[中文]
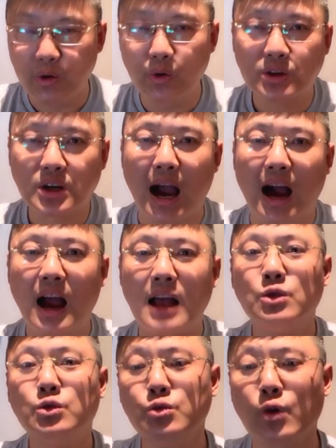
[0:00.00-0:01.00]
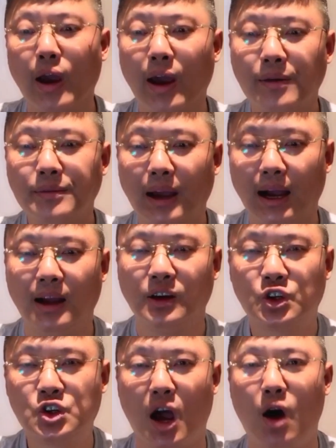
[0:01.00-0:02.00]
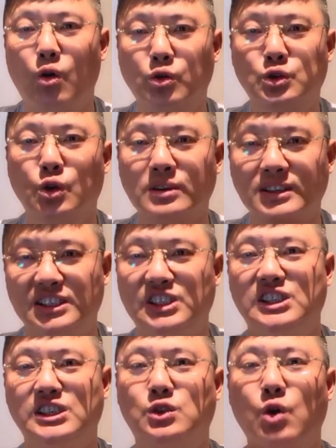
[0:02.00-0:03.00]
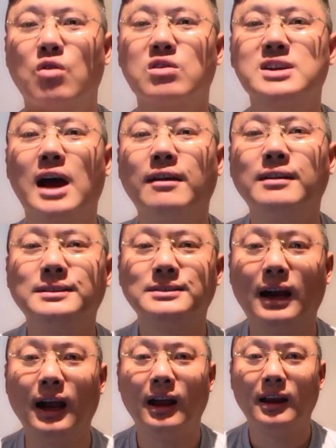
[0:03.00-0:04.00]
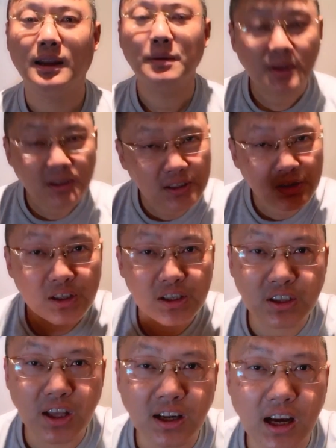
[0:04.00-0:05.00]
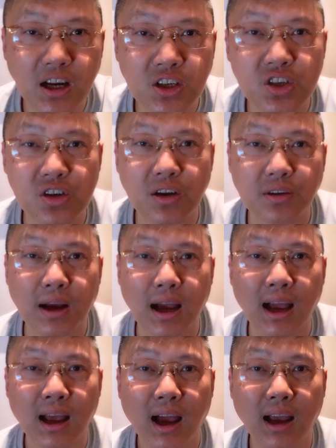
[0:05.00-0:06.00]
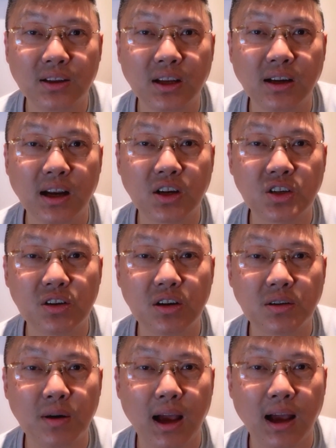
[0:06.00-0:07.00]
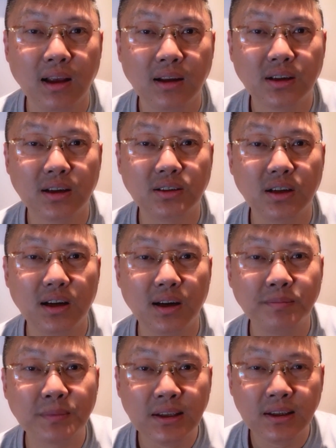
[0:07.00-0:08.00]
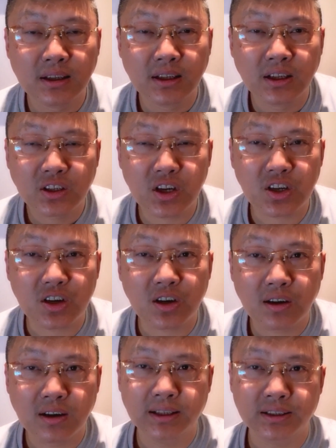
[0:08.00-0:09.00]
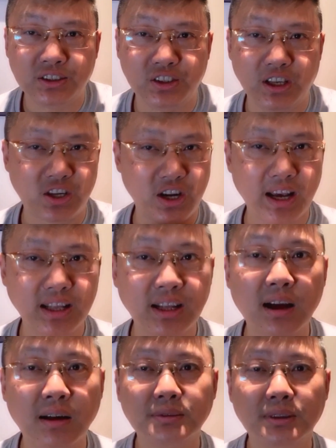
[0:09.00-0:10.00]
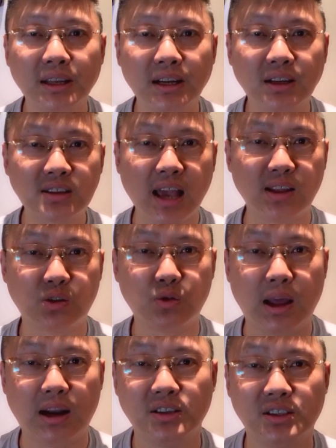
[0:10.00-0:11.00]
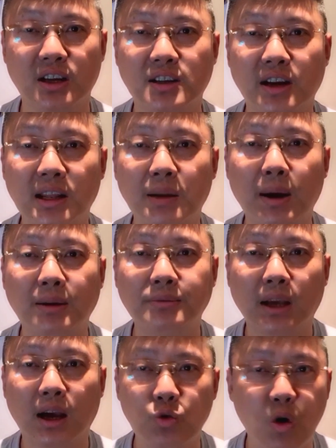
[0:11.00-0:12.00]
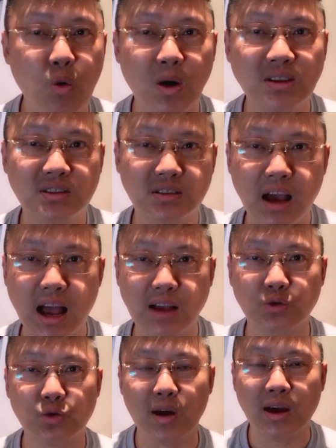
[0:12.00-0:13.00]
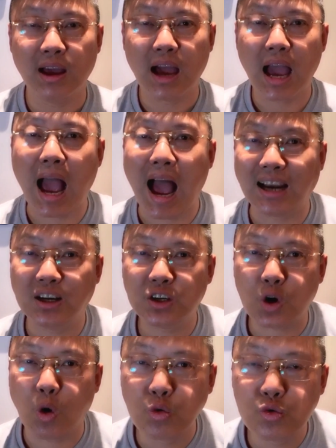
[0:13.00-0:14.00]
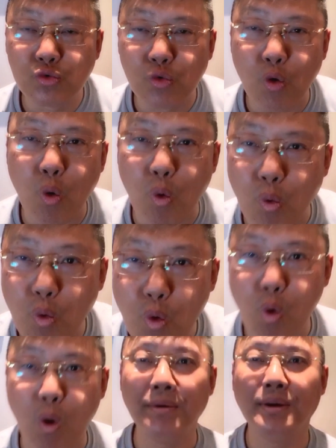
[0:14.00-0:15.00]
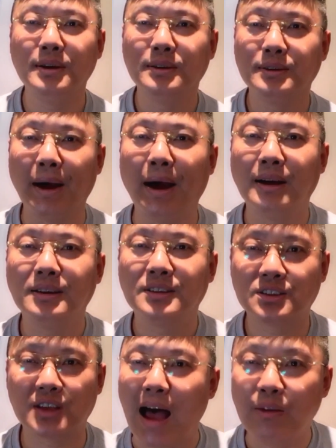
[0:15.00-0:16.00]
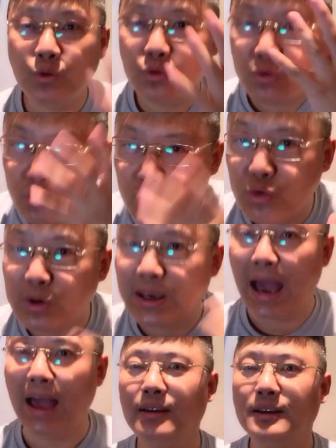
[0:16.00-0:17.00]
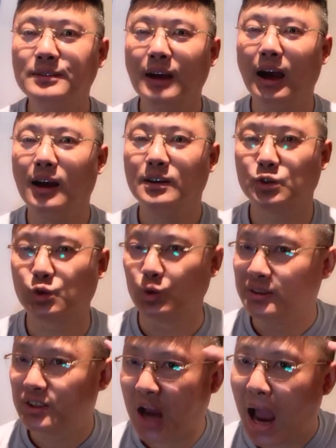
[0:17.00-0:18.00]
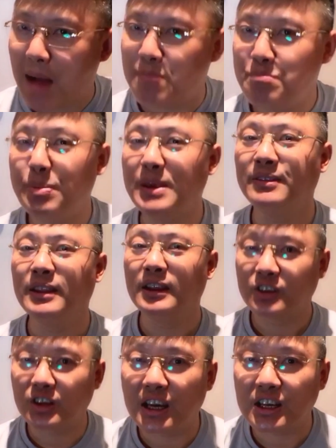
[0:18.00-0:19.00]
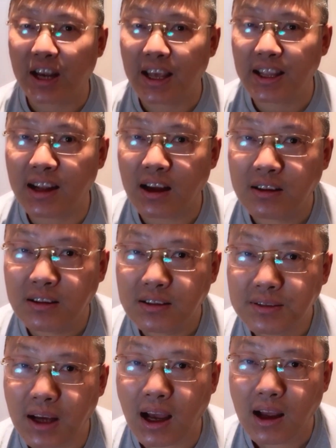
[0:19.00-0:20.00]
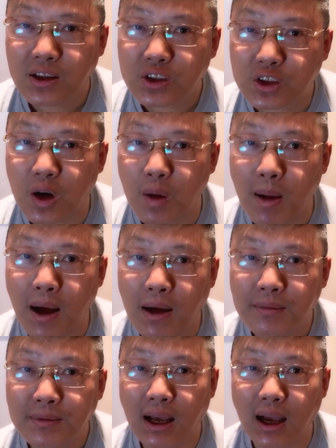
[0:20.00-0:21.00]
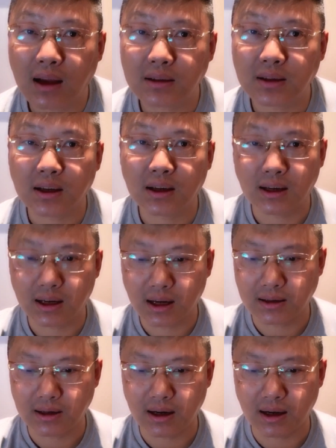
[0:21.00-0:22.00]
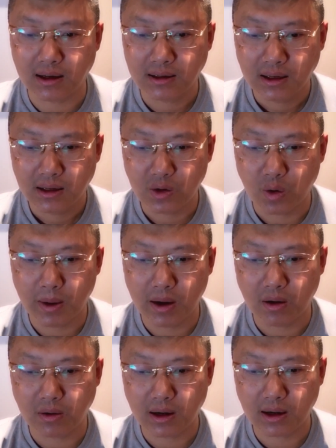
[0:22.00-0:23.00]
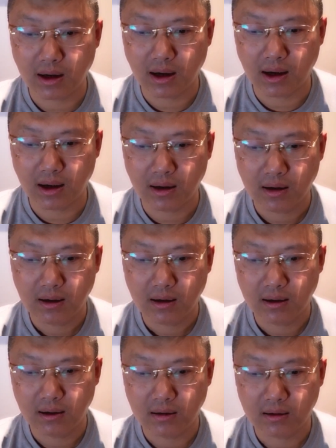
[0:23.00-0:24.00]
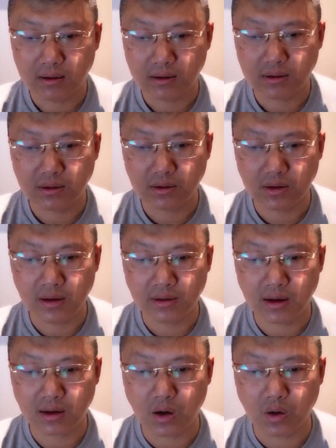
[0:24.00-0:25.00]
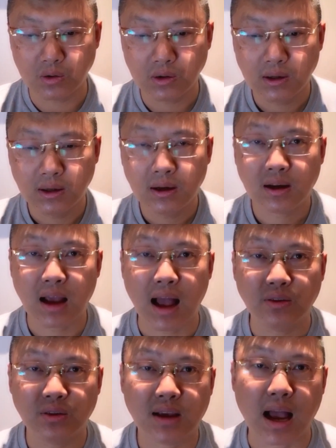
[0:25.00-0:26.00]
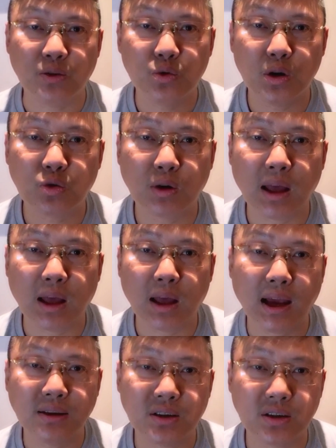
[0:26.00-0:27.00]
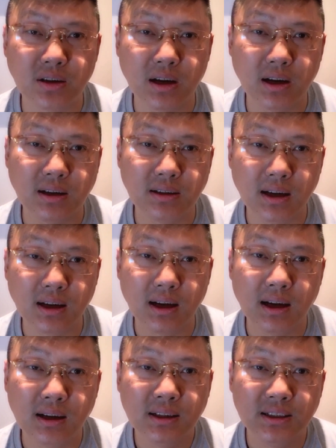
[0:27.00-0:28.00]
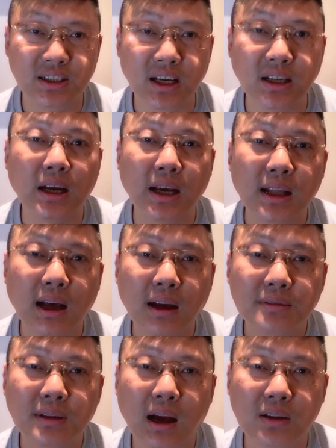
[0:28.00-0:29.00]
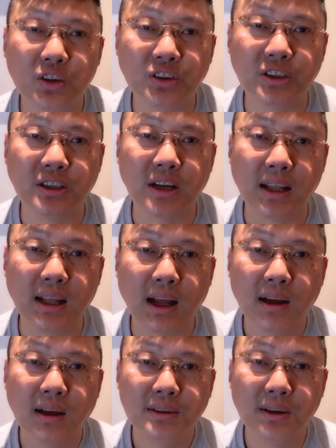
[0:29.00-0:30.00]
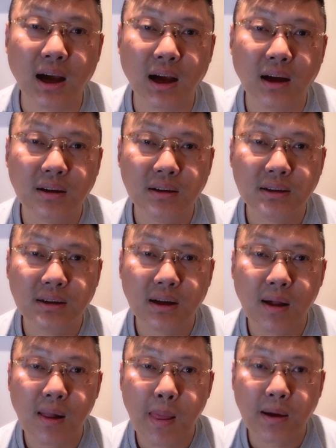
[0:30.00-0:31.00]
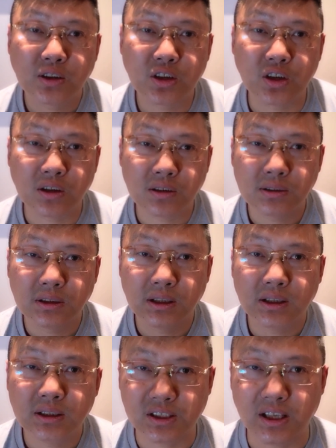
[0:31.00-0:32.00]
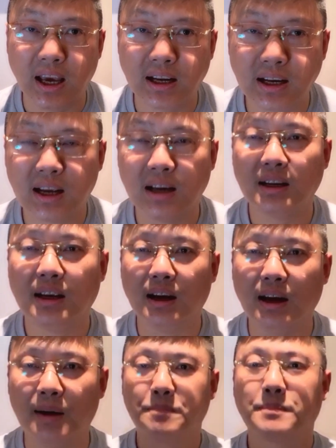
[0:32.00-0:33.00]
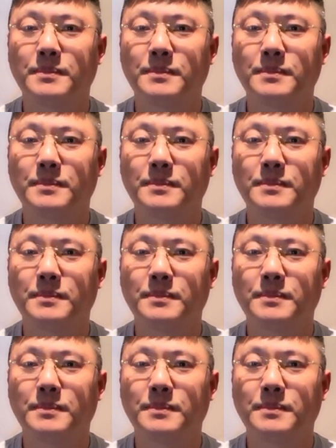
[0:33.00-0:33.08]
余长安月啊，照送几重山是吧？你们听这个诗啊，哎，听这个诗是吧？这个这个，这是写谁的呢？你能猜得出来这写谁的吗？啊，弱冠辞汉阙，寒愁入胡关啊，残玉颜啊，损蝉鬓，这写谁的呢？是吧？知道吗？啊，这个这个这个有没有这个？呃，人能够感感觉出来，哎，这是这个这个写谁的啊？这是写谁的，是吧？是写这个这个